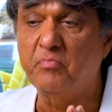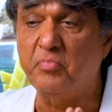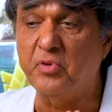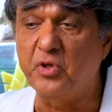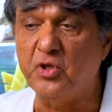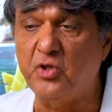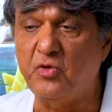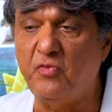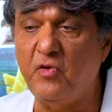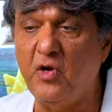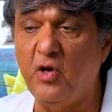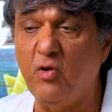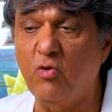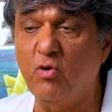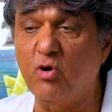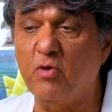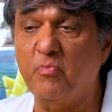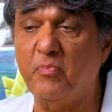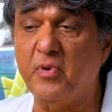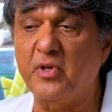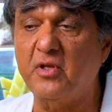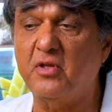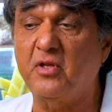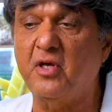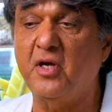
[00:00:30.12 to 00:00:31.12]
पृथ्वी लोक
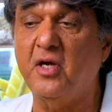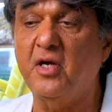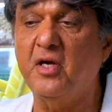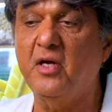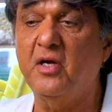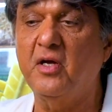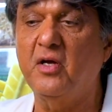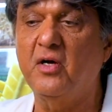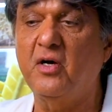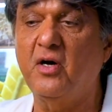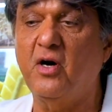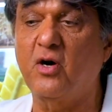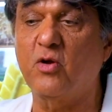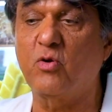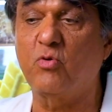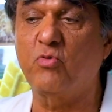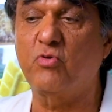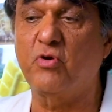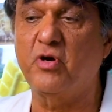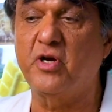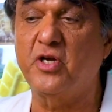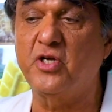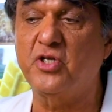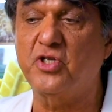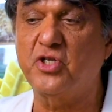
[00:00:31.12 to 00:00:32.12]
पर थे और
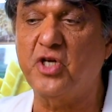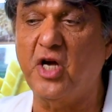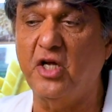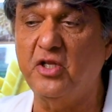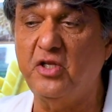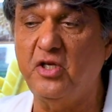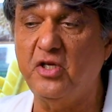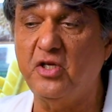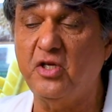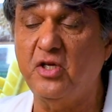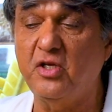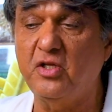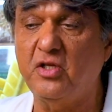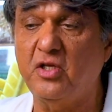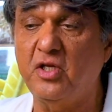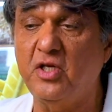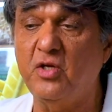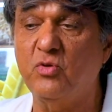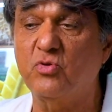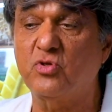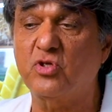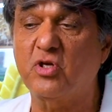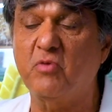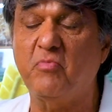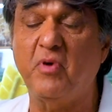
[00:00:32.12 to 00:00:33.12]
उन्होंने शादी की
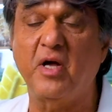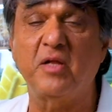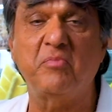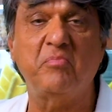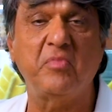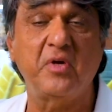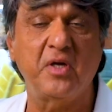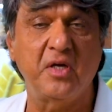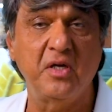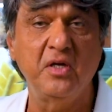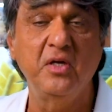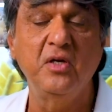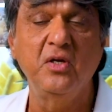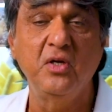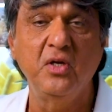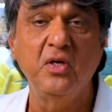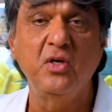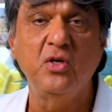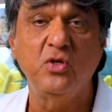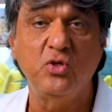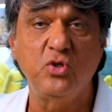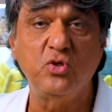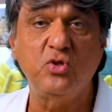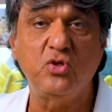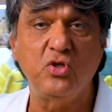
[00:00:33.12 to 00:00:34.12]
थी उसके बाद में
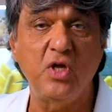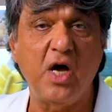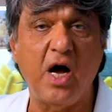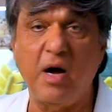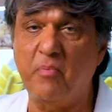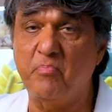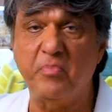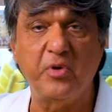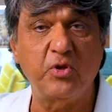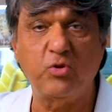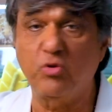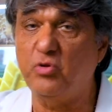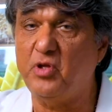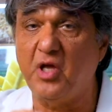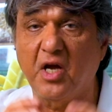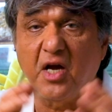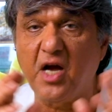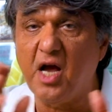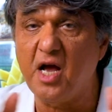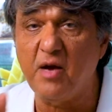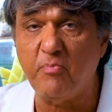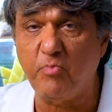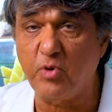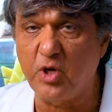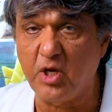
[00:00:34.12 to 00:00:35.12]
आपने तो
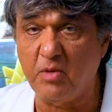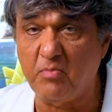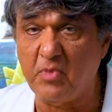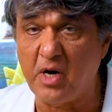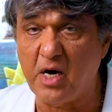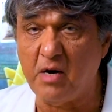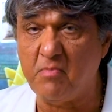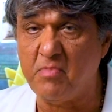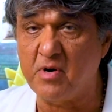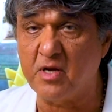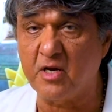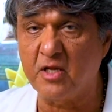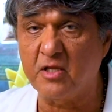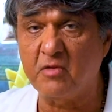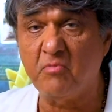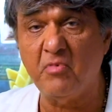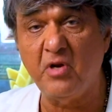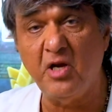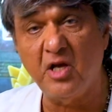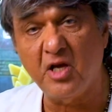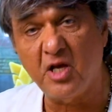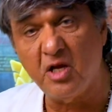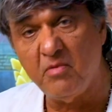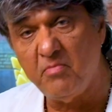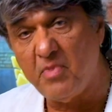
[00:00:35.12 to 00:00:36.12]
देखा है पूरी महाभारत
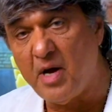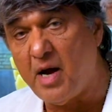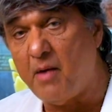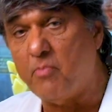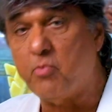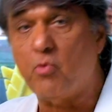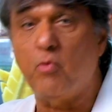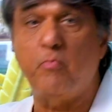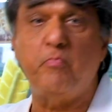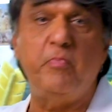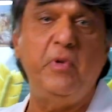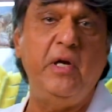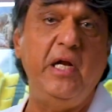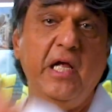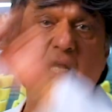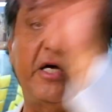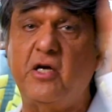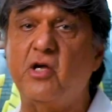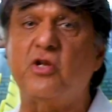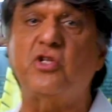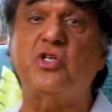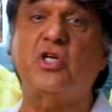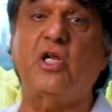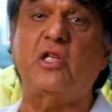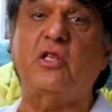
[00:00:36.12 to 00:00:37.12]
में लेकिन मैं आपको
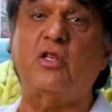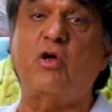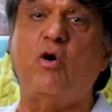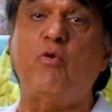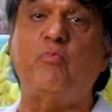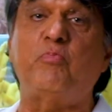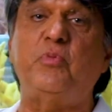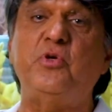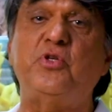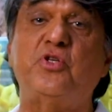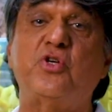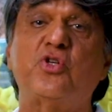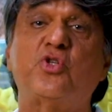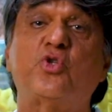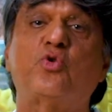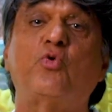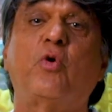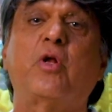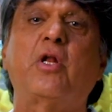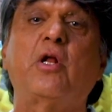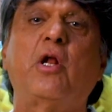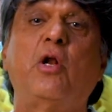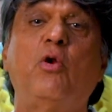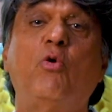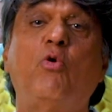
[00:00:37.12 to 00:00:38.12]
लेकर चलता हूँ पीछे
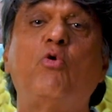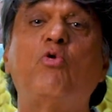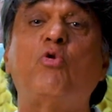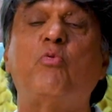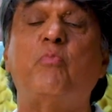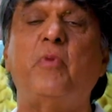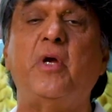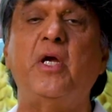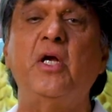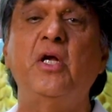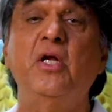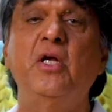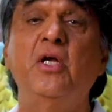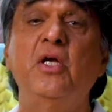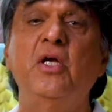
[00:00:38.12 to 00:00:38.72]
स्वर्ग लोक में